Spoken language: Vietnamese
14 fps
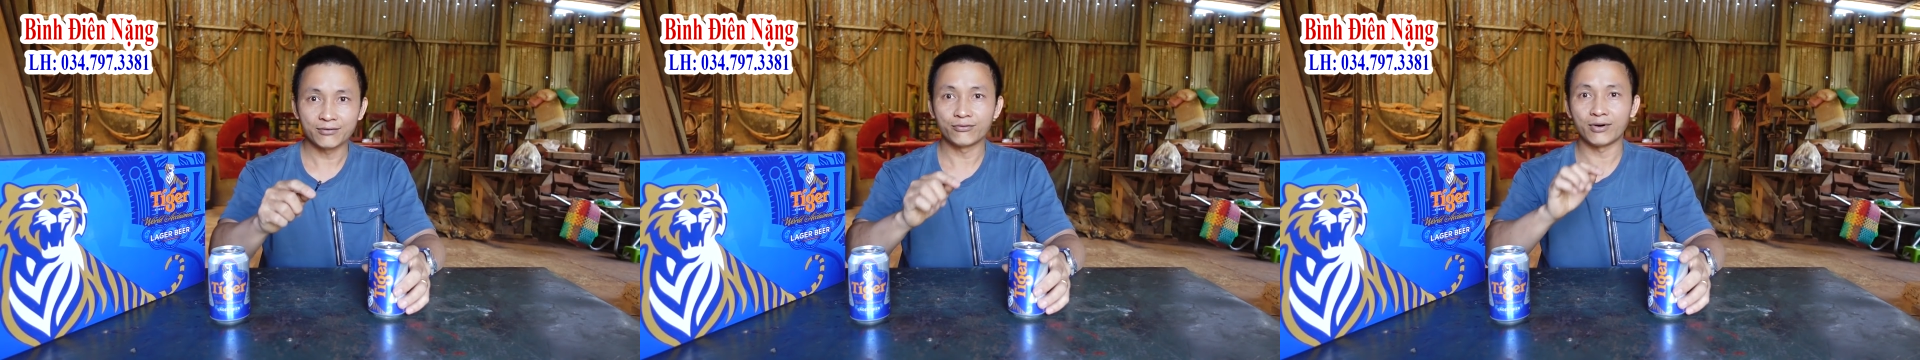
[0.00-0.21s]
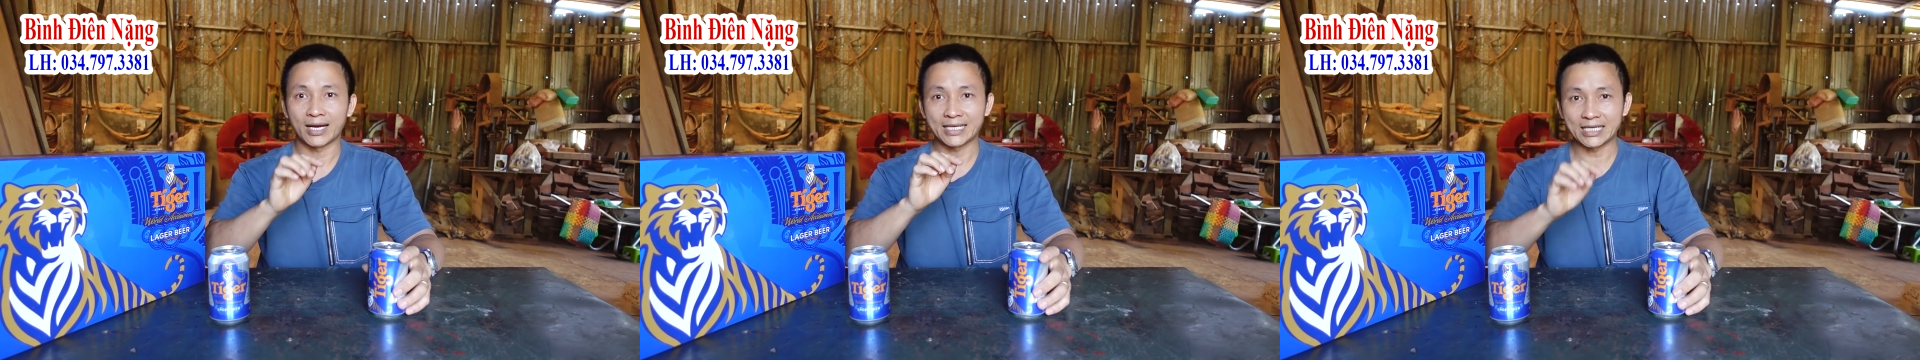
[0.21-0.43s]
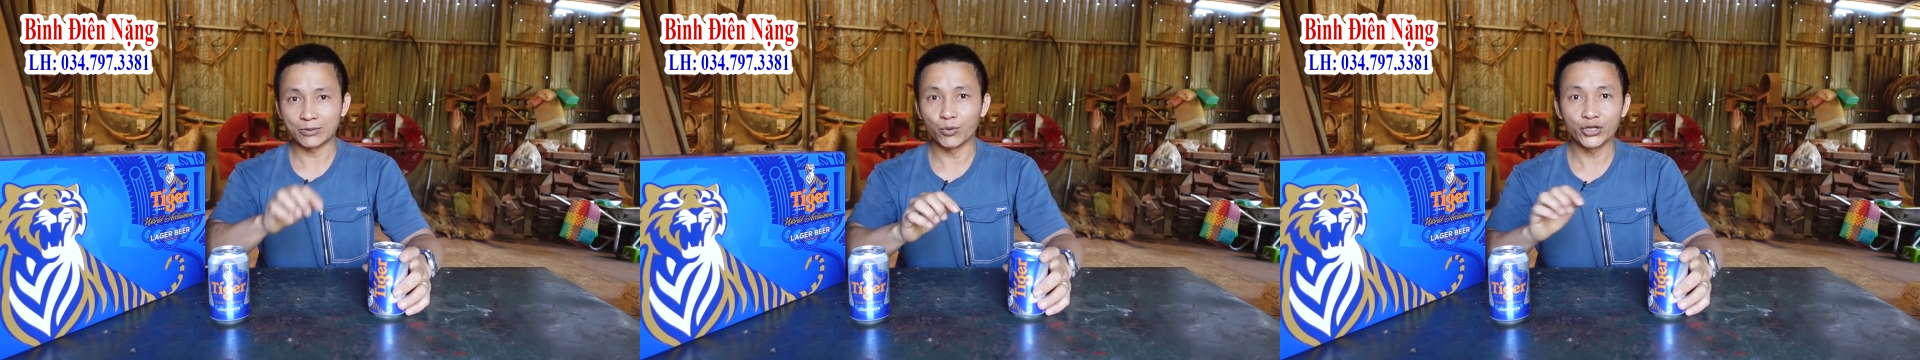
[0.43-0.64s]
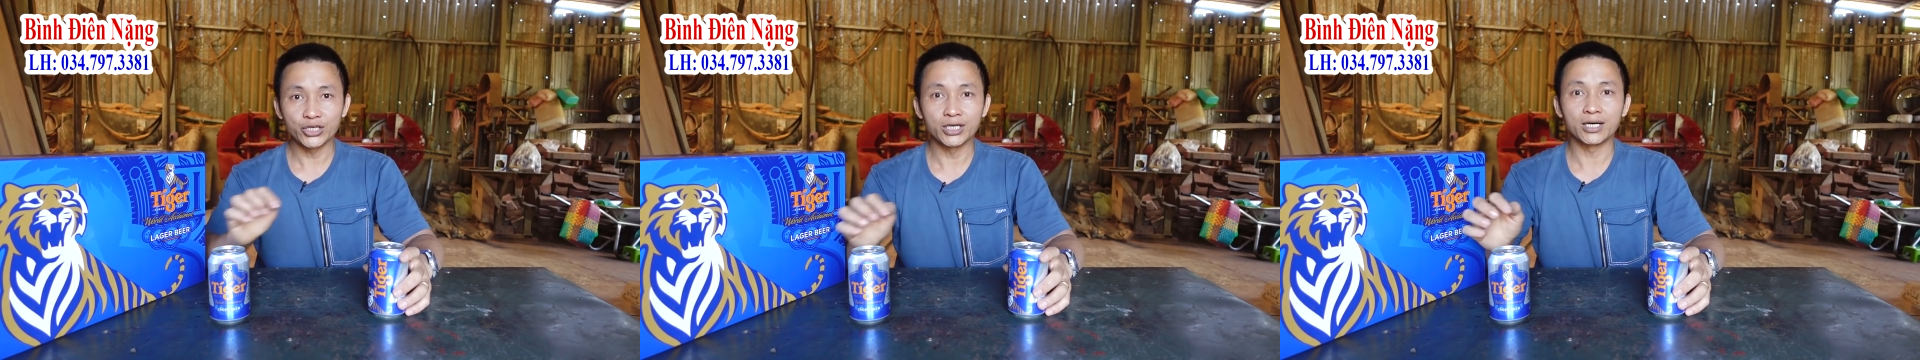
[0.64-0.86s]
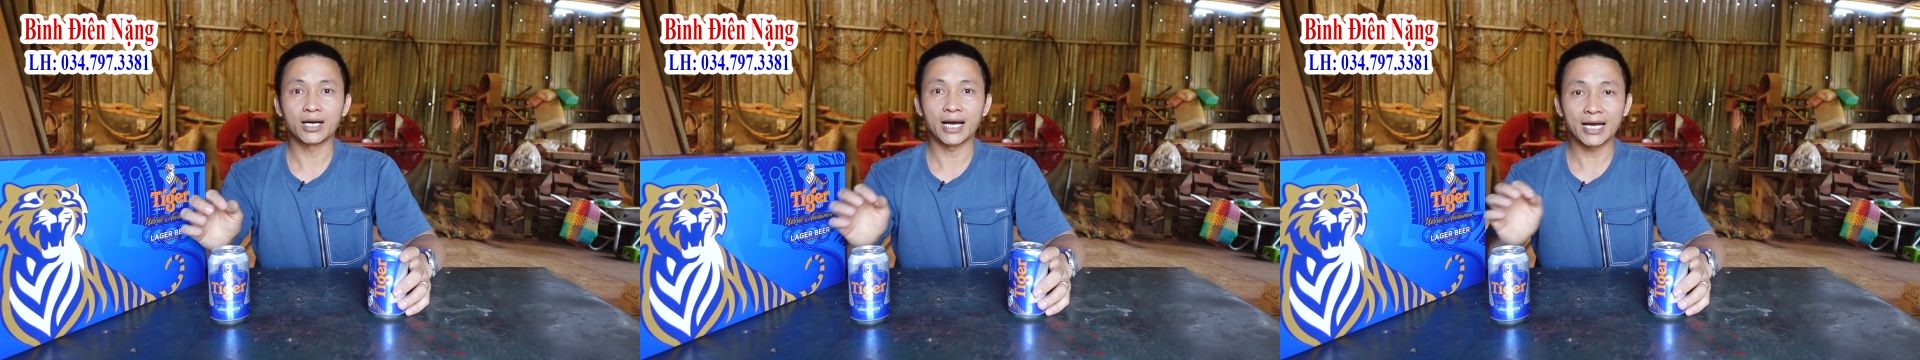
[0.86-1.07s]
phải chịu bồi
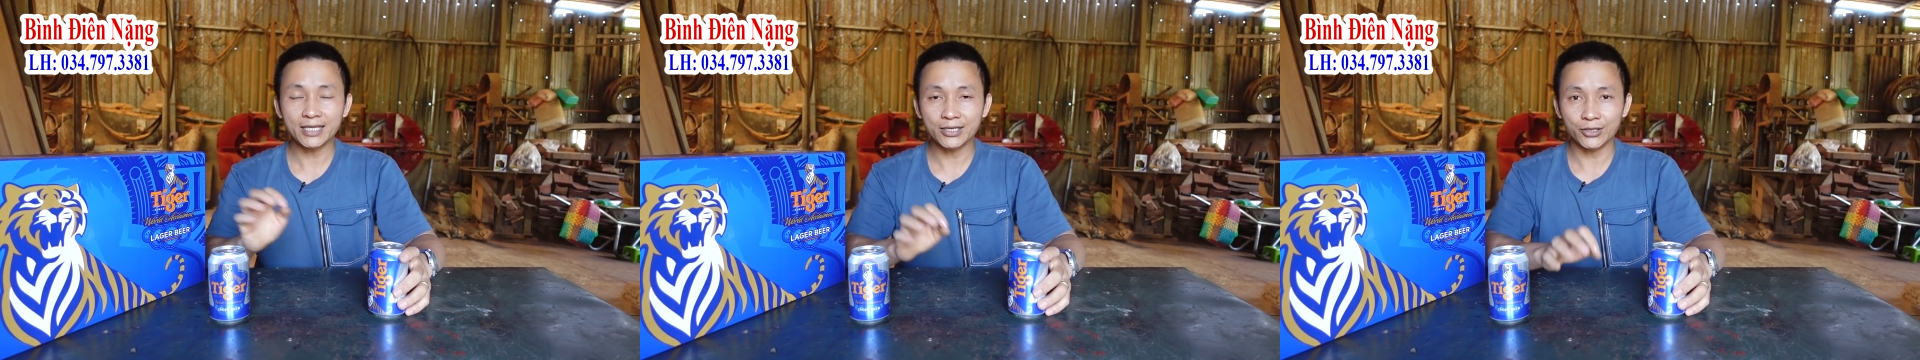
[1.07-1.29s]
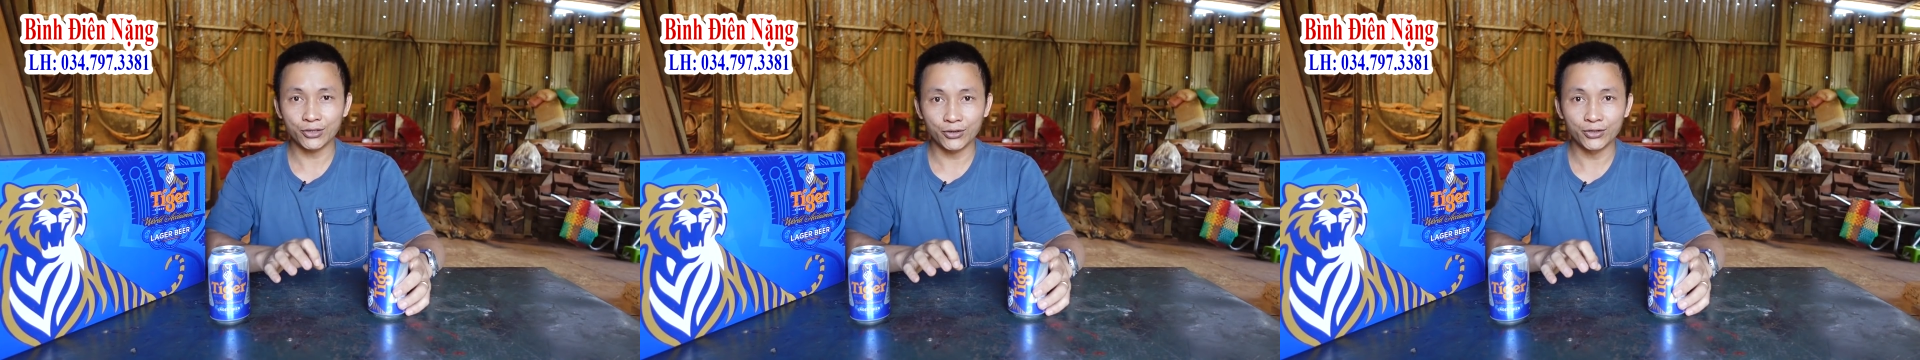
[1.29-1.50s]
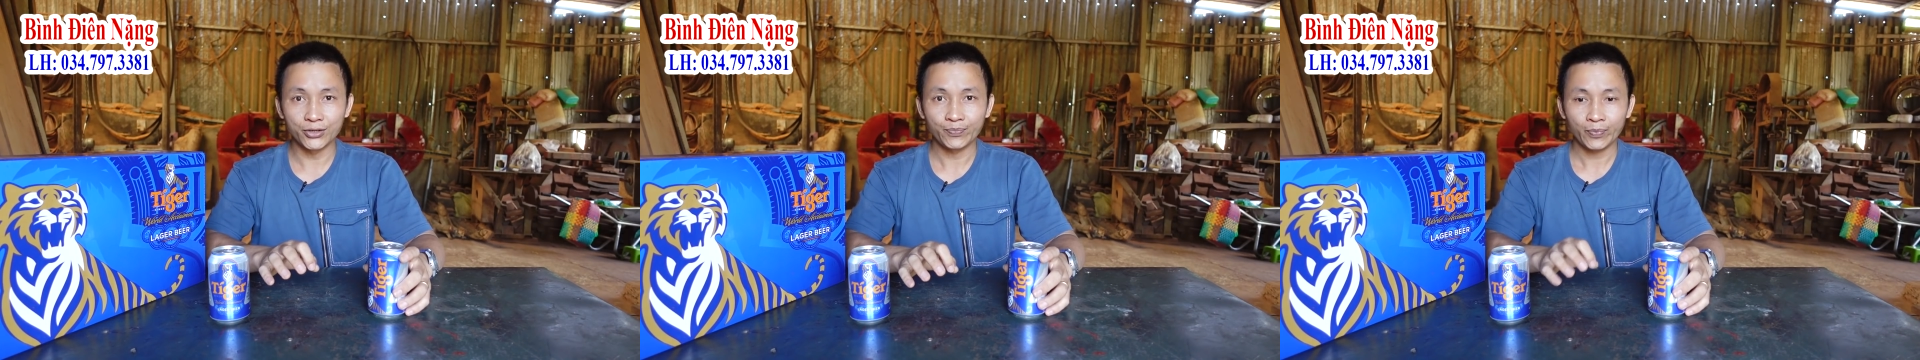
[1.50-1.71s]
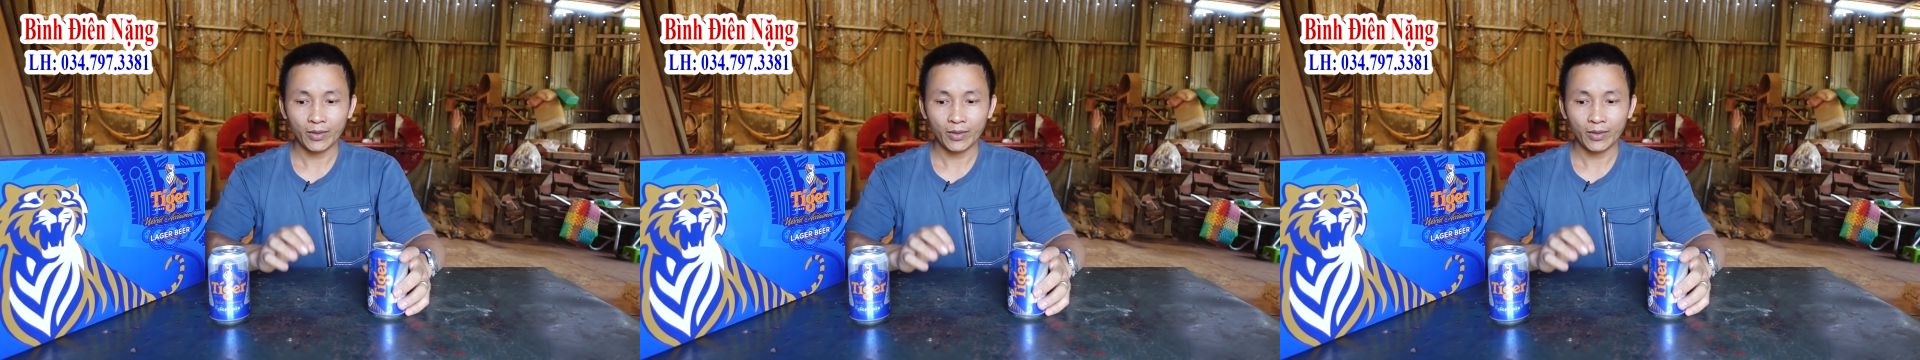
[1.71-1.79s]
thường hết cho tôi